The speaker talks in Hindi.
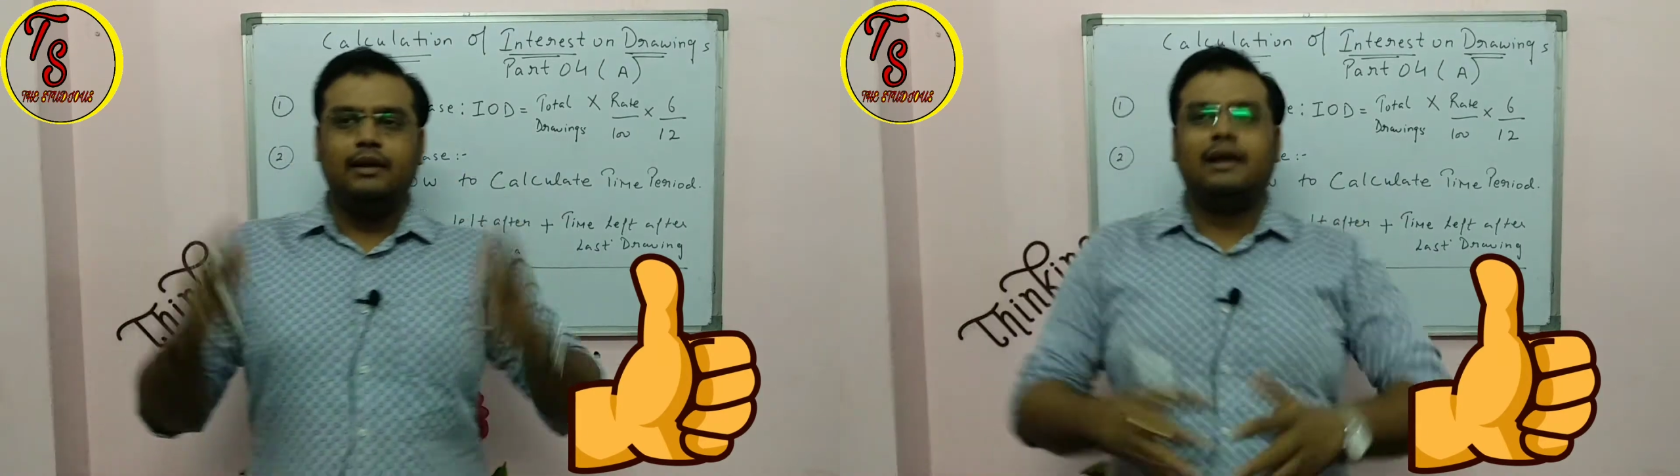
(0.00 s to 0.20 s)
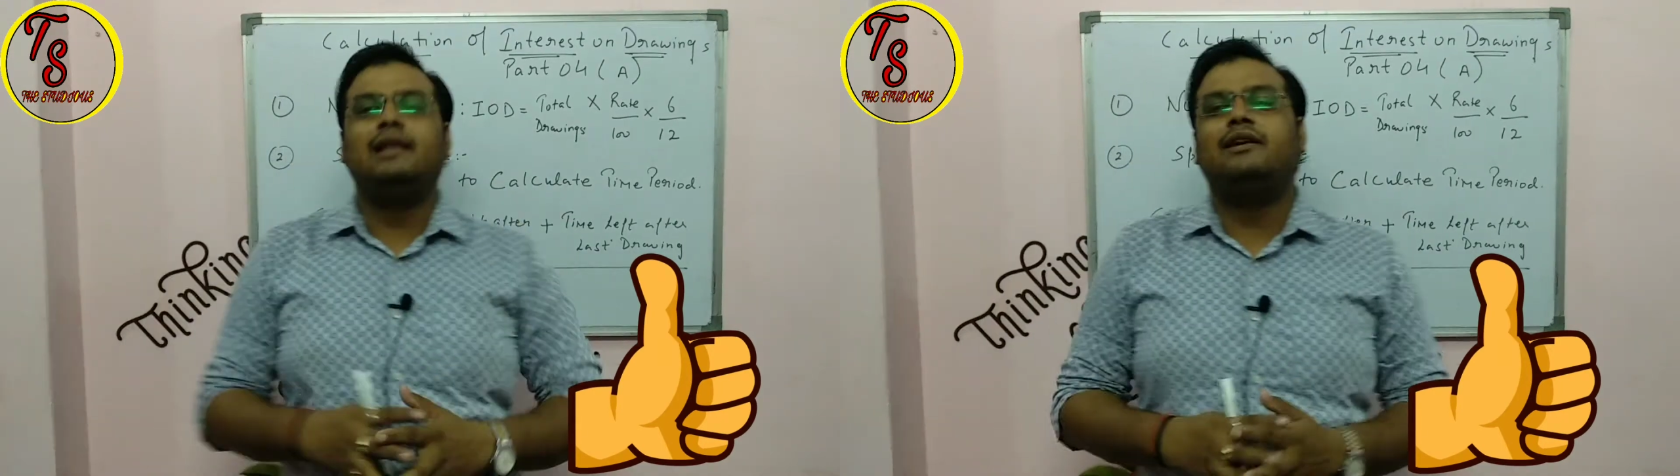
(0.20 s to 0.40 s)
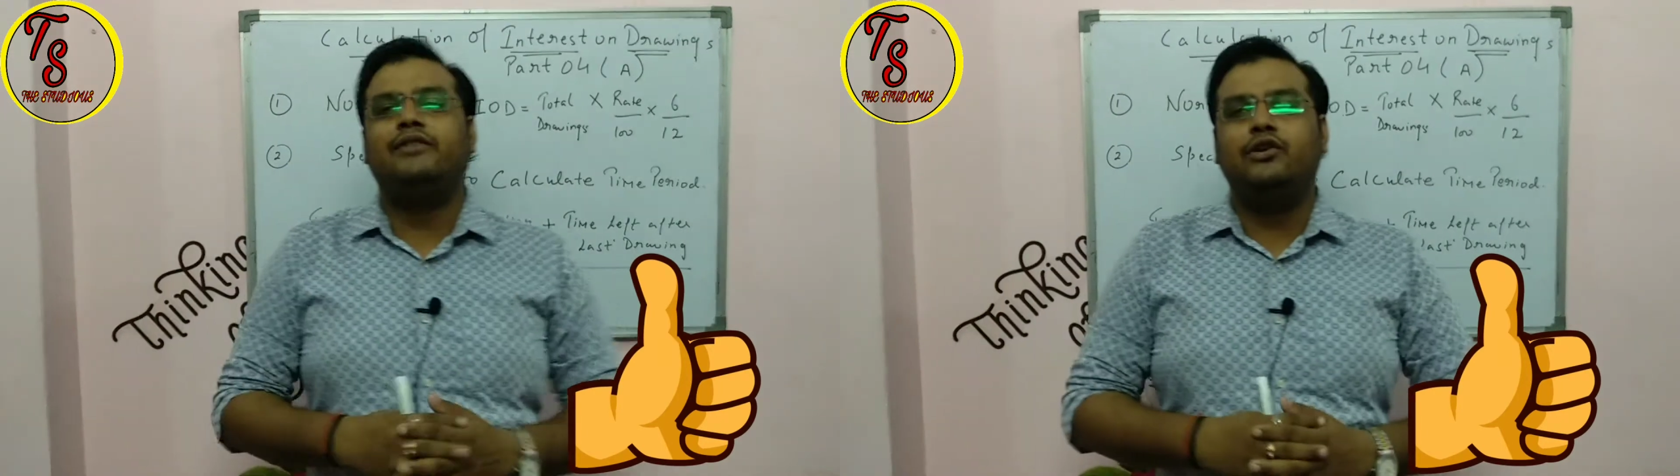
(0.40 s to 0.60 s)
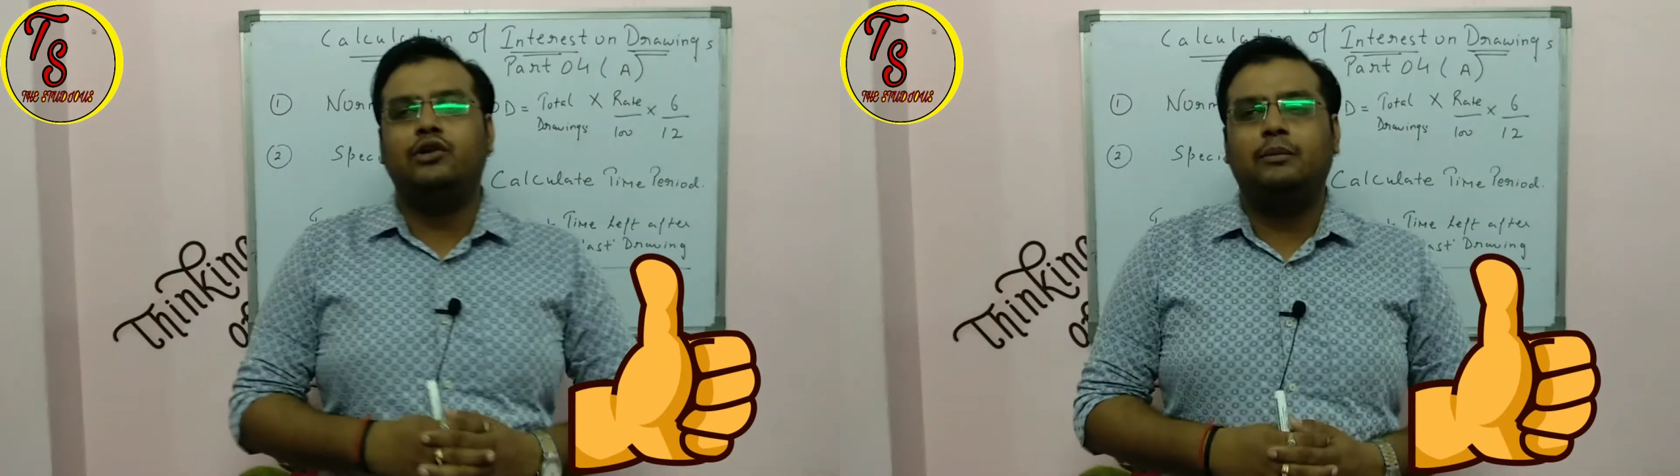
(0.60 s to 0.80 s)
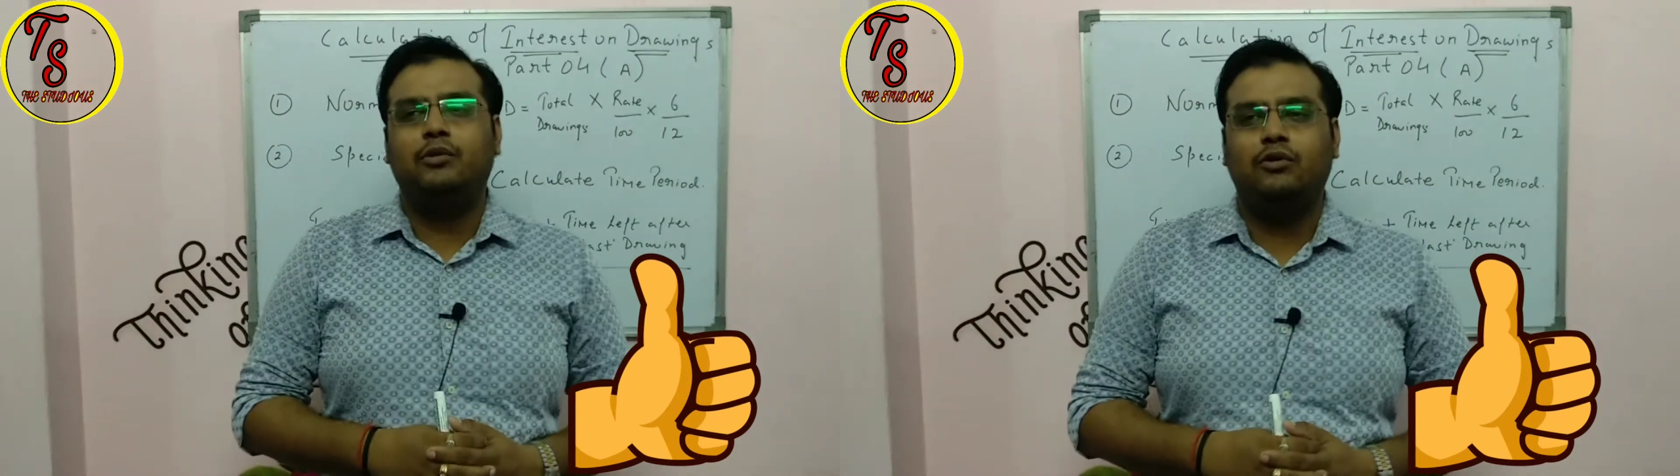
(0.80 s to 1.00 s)
कल का वीडियो
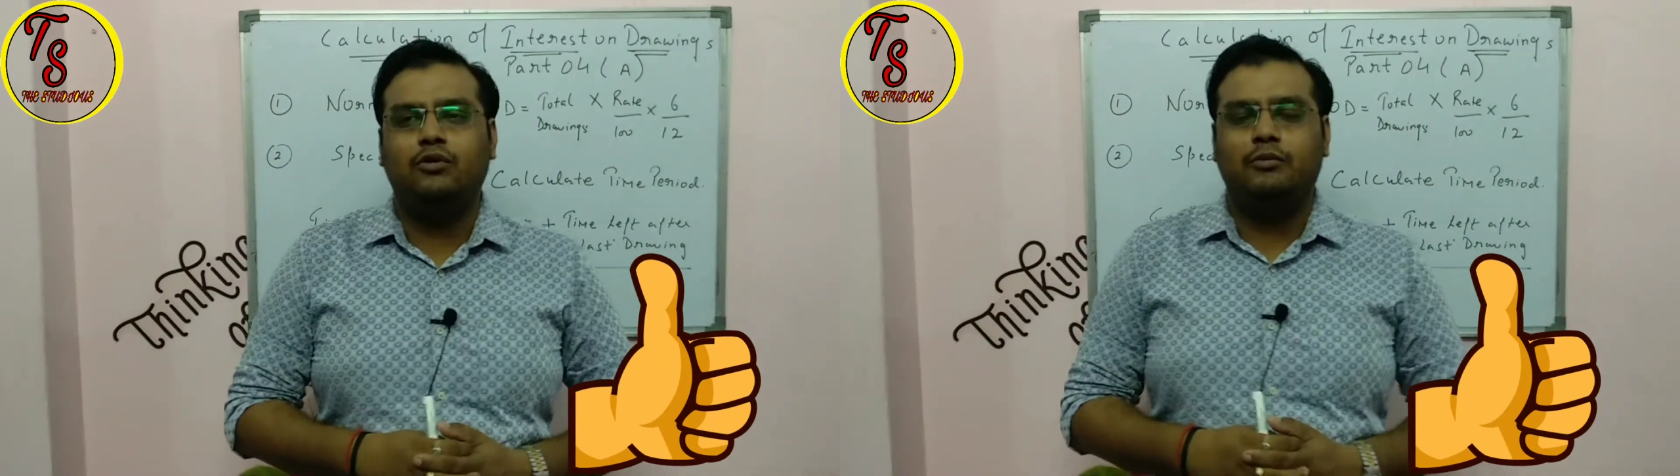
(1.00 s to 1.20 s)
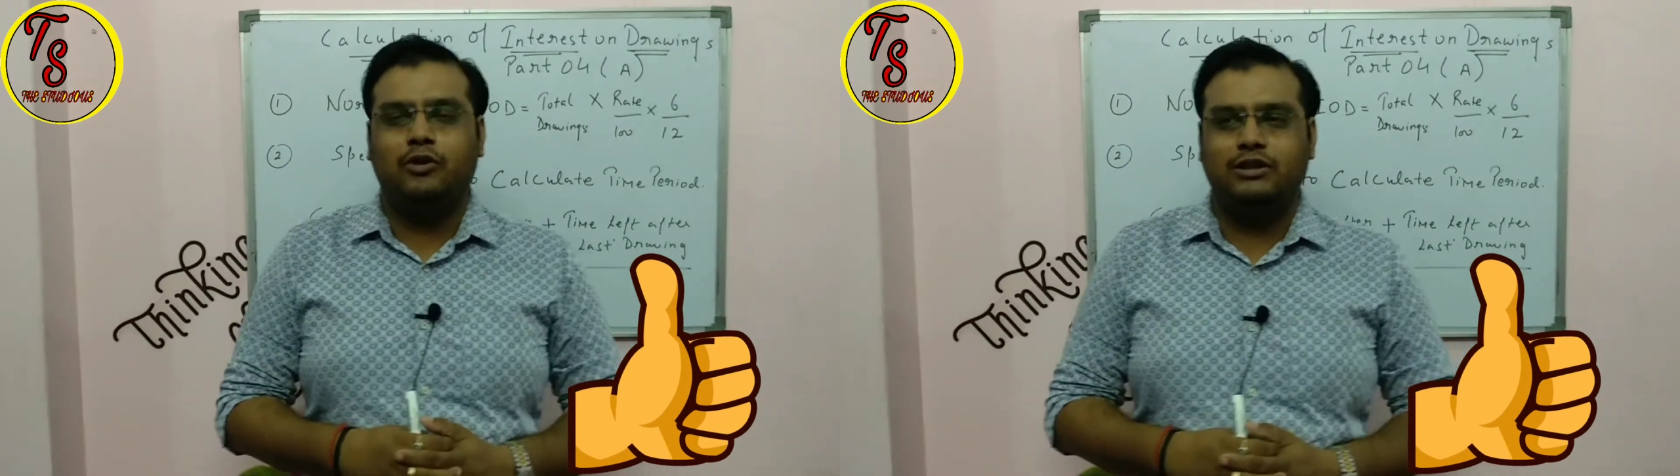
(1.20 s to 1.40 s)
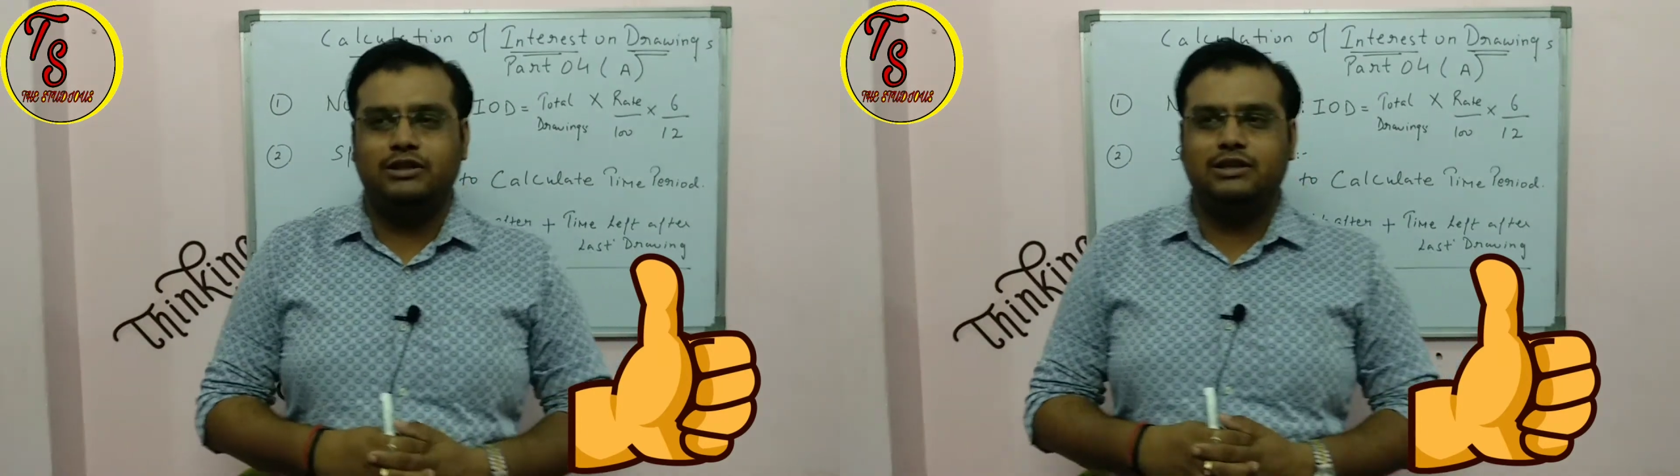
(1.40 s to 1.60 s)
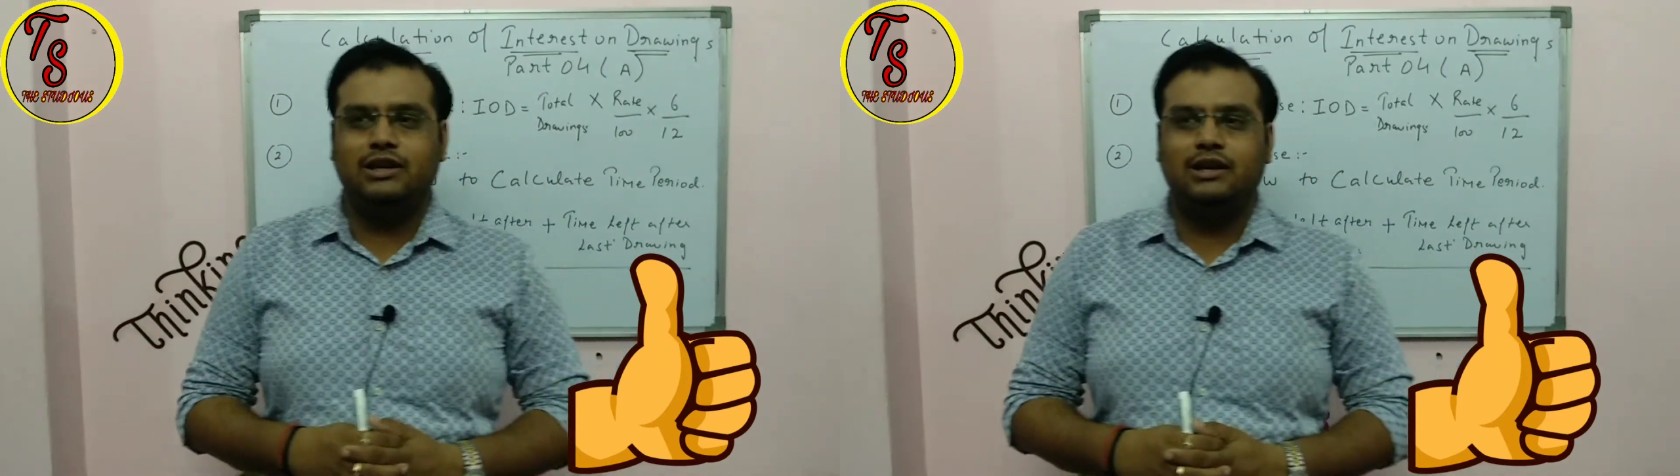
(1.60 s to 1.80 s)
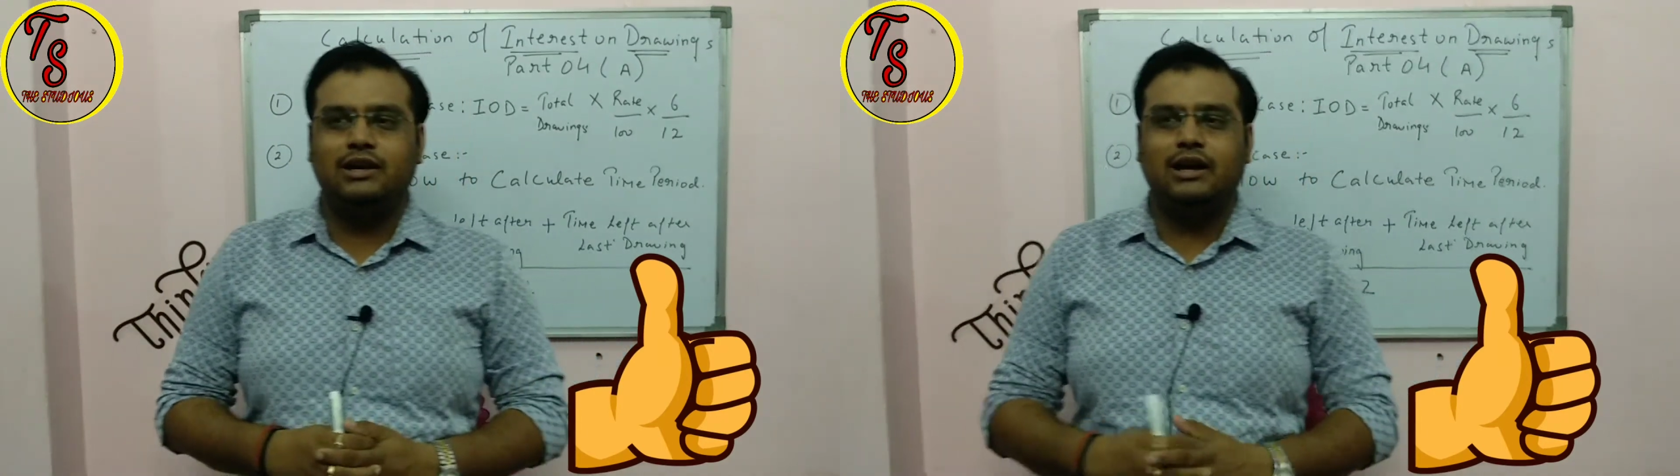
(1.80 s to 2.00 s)
आप लोगों को बहुत अच्छा
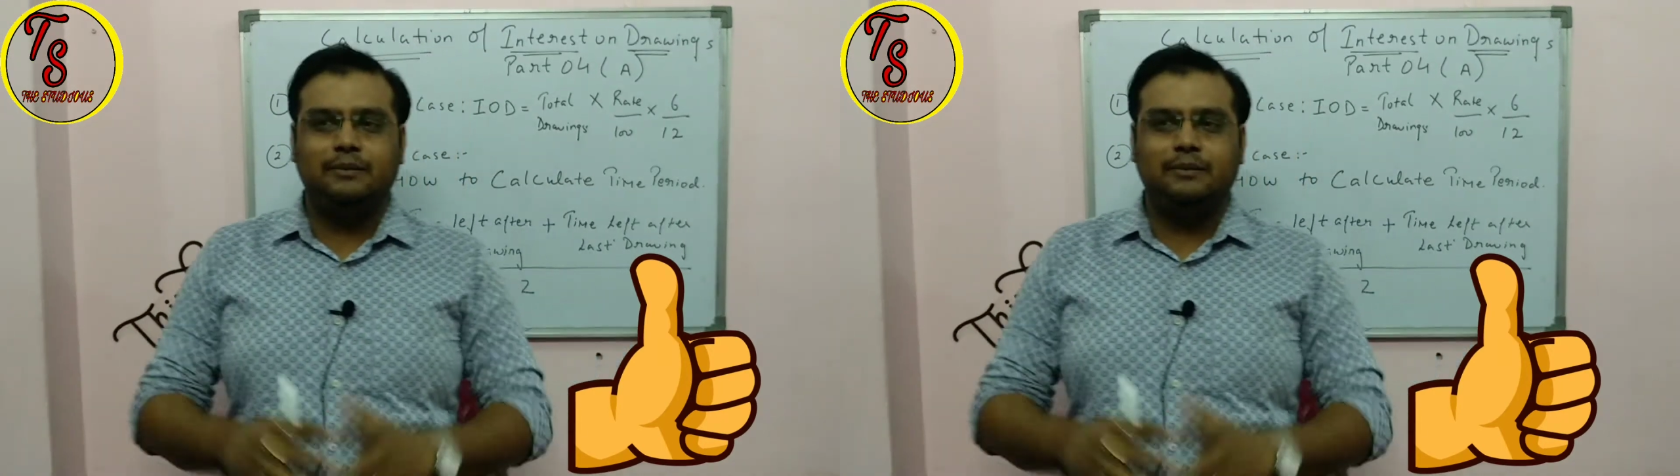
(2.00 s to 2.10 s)
लगा